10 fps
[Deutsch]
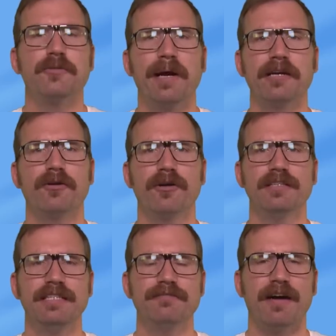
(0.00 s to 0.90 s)

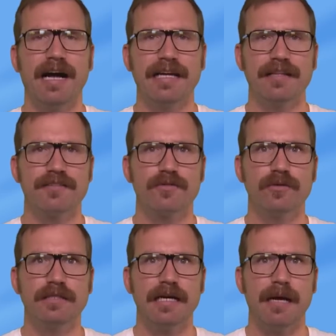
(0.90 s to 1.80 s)
QuakeCon, die war jetzt
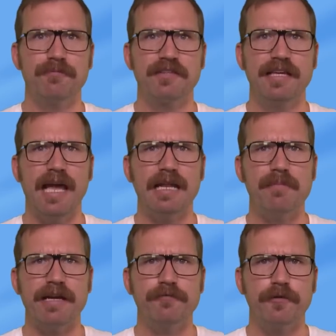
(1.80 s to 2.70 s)
und da gab es jede
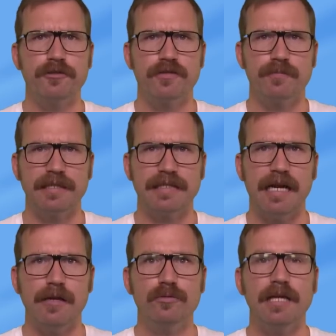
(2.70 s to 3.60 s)
Menge frisches
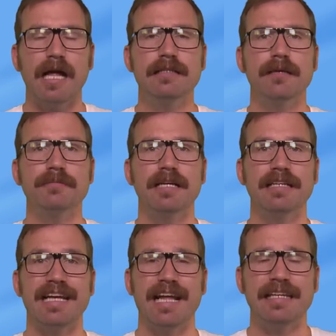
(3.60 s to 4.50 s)
Material, unter anderem
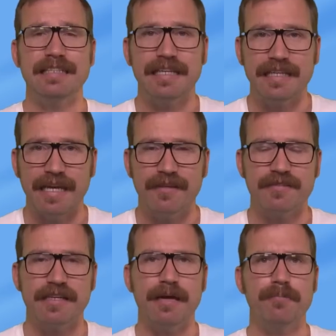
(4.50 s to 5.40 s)
dann endlich
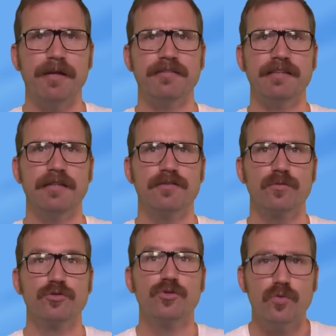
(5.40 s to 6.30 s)
erste Gameplay-Szenen
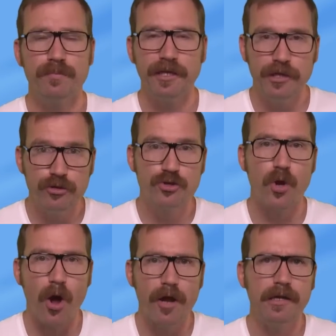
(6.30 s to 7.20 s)
zu Doom
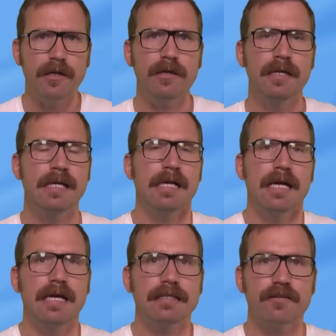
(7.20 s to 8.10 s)
Eternal.
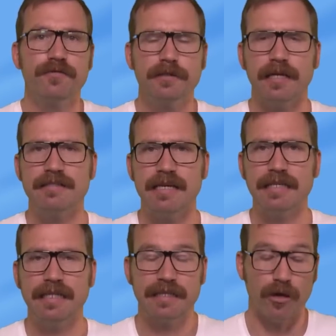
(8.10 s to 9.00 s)
Äh, das wird
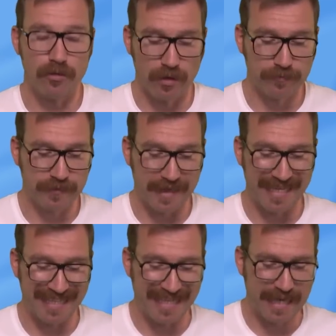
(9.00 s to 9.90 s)
tatsächlich auch auf
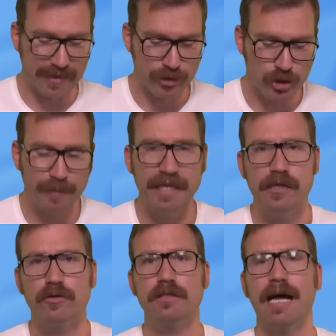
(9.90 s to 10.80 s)
der Erde
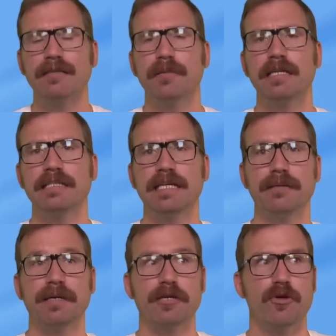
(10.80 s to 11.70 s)
spielen und da hat man dann
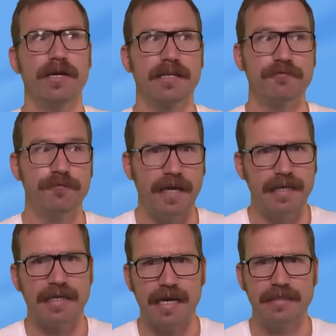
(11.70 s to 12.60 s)
jede Menge neue
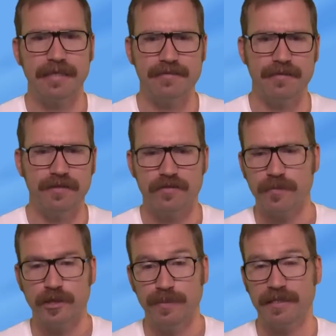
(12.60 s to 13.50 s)
Fähigkeiten gesehen, wie
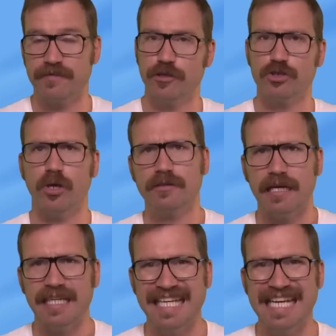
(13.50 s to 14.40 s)
zum Beispiel, dass die
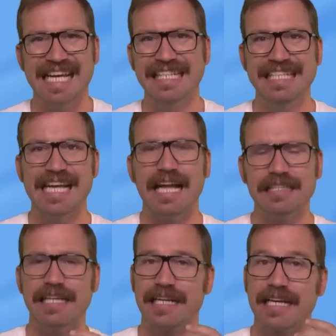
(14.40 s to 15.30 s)
Shotgun, die
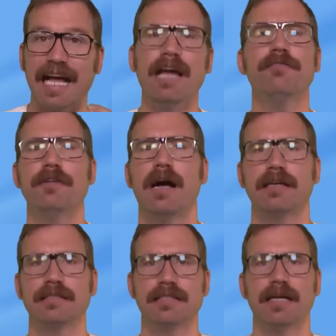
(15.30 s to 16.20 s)
hat einen
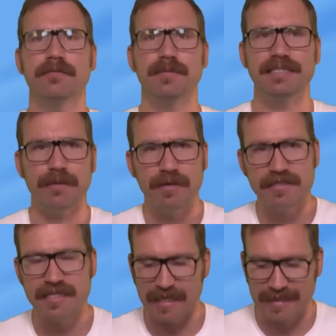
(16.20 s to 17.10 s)
Greifhaken dran, mit dem
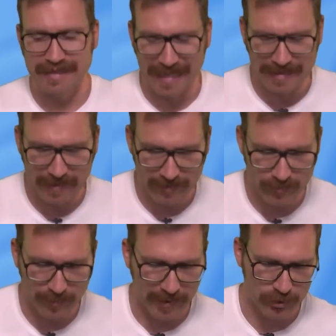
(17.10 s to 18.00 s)
man sich an Gegner dann
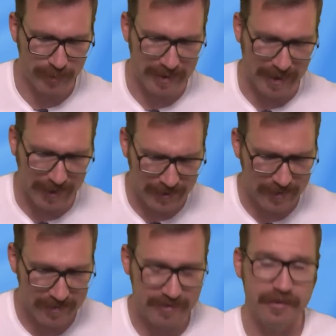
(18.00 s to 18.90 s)
zum Beispiel
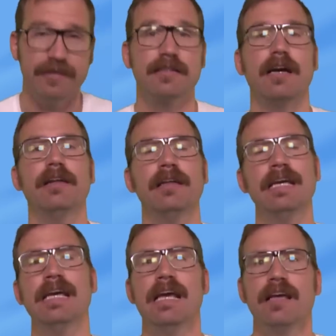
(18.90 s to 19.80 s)
ranzielen kann.
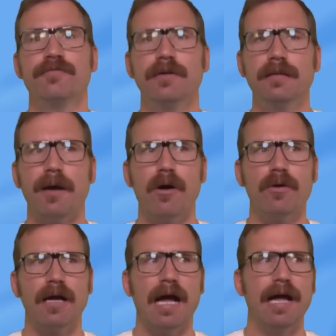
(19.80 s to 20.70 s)
Es wird aber
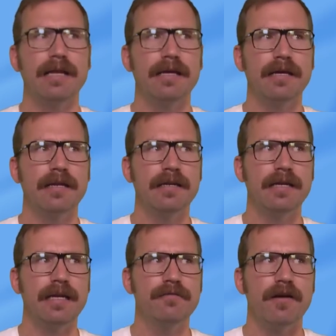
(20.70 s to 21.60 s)
auch einen
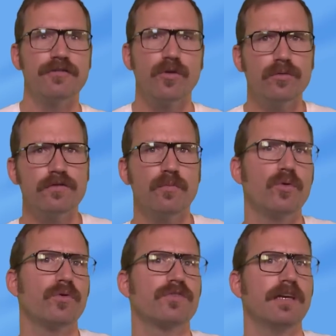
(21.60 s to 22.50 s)

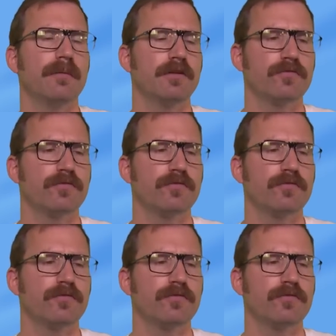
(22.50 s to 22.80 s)
Invasionsmodus geben.